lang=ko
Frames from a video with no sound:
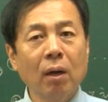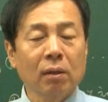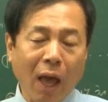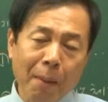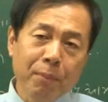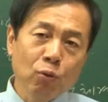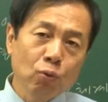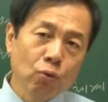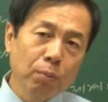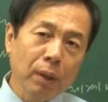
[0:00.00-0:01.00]
대한민국
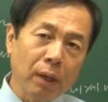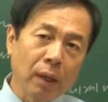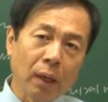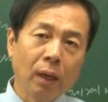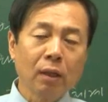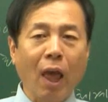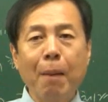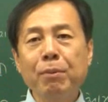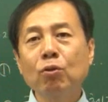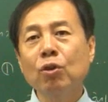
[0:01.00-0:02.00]
국민이
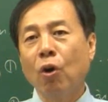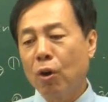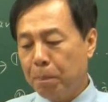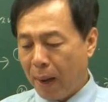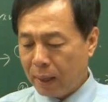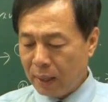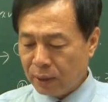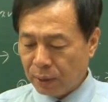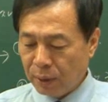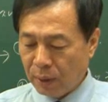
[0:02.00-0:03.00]
대한민국 영역
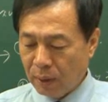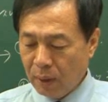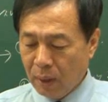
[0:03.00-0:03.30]
밖에서